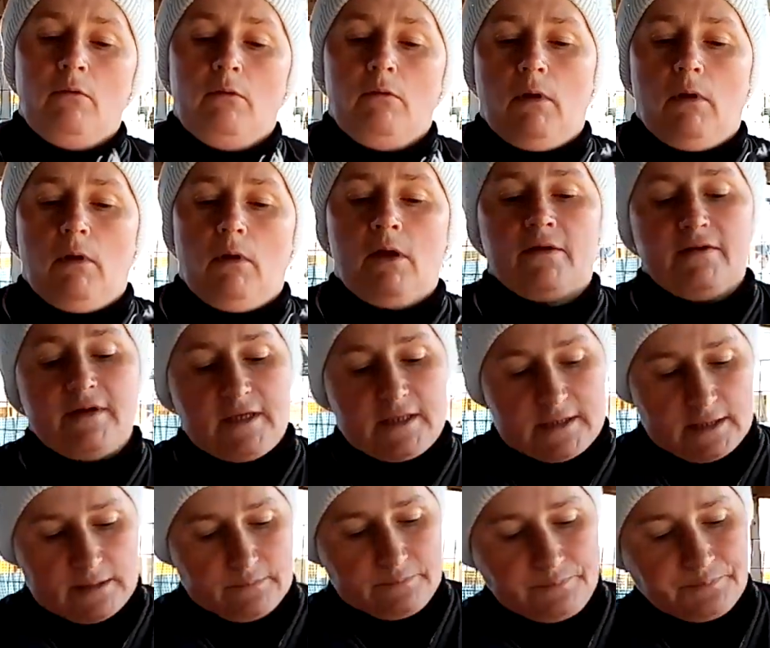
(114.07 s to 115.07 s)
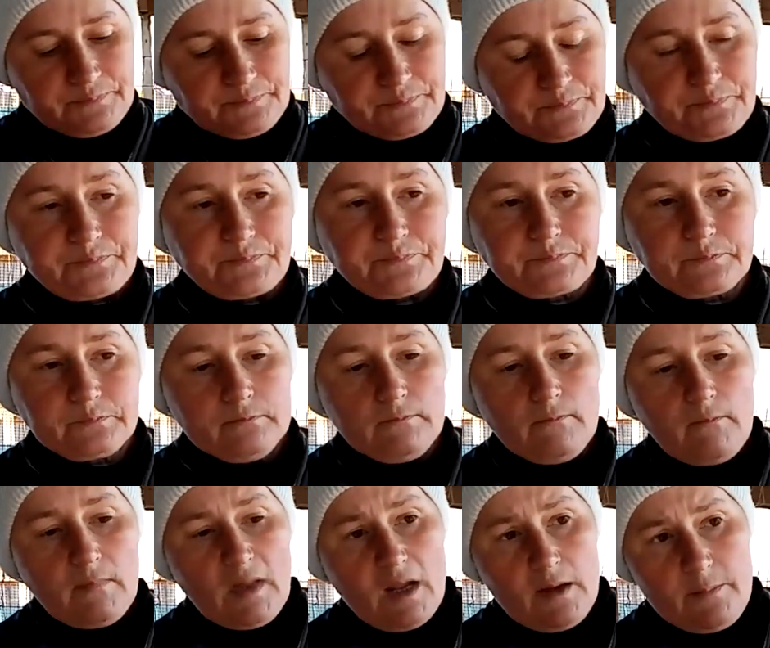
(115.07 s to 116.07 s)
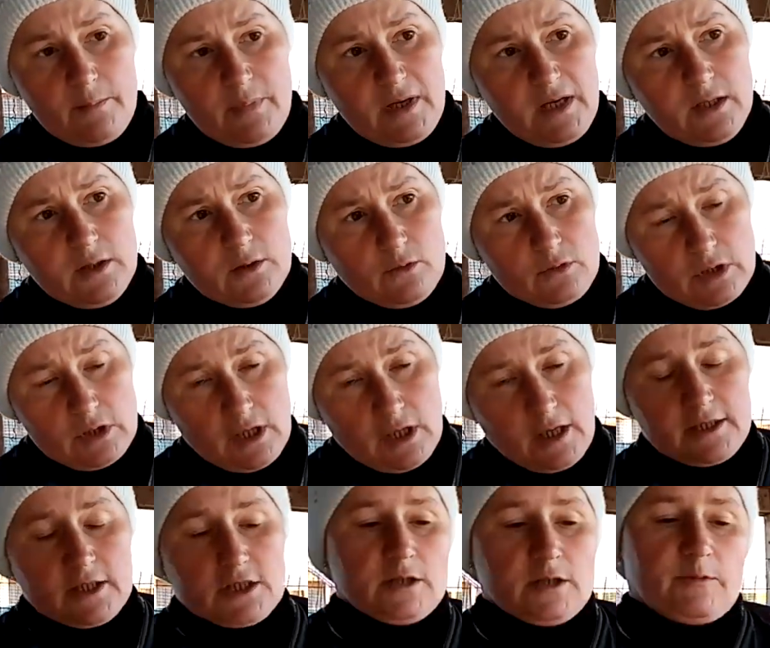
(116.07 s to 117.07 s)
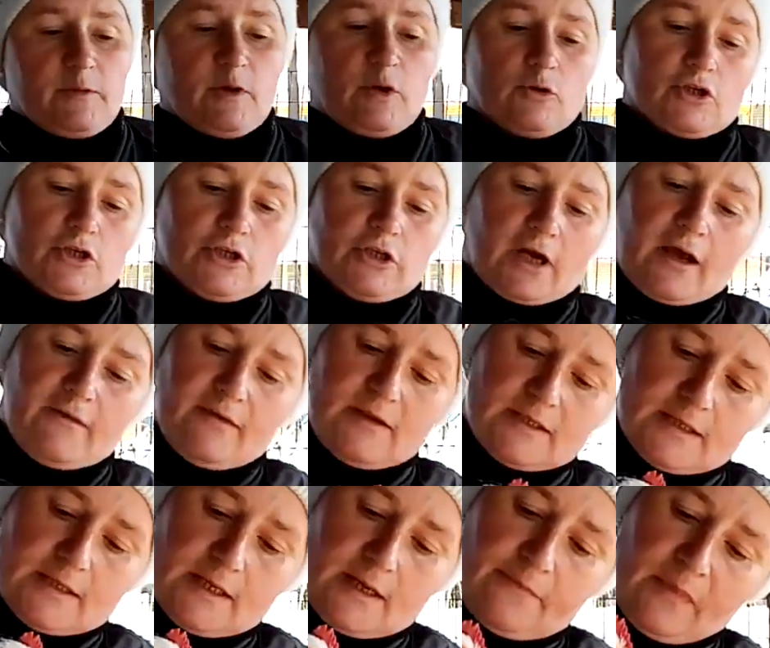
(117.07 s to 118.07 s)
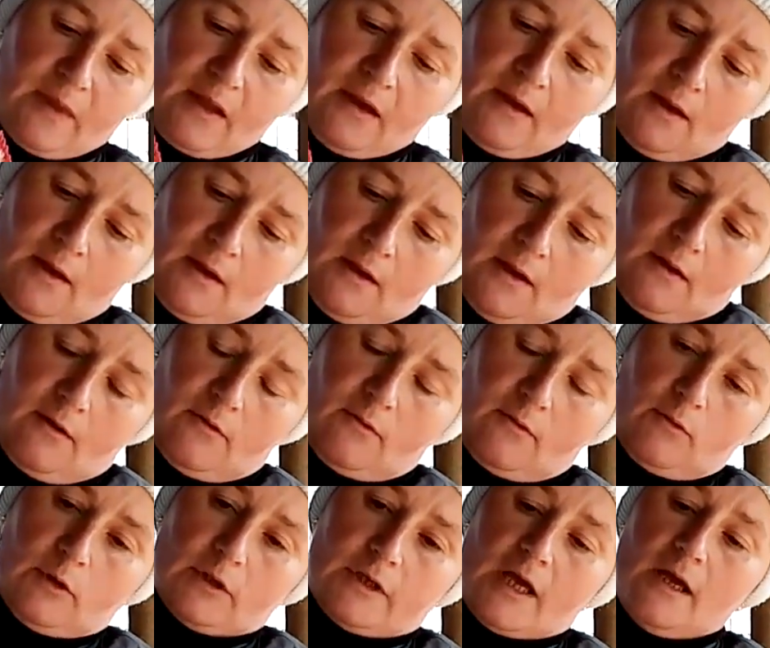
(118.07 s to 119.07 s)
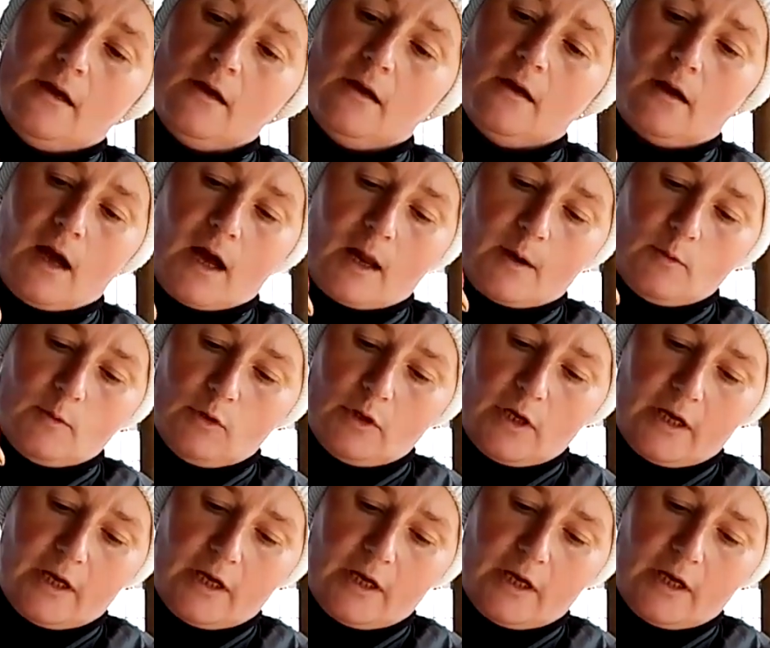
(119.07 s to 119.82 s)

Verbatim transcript: видите, перение у них, конечно, мне очень нравится. Вот, кормлю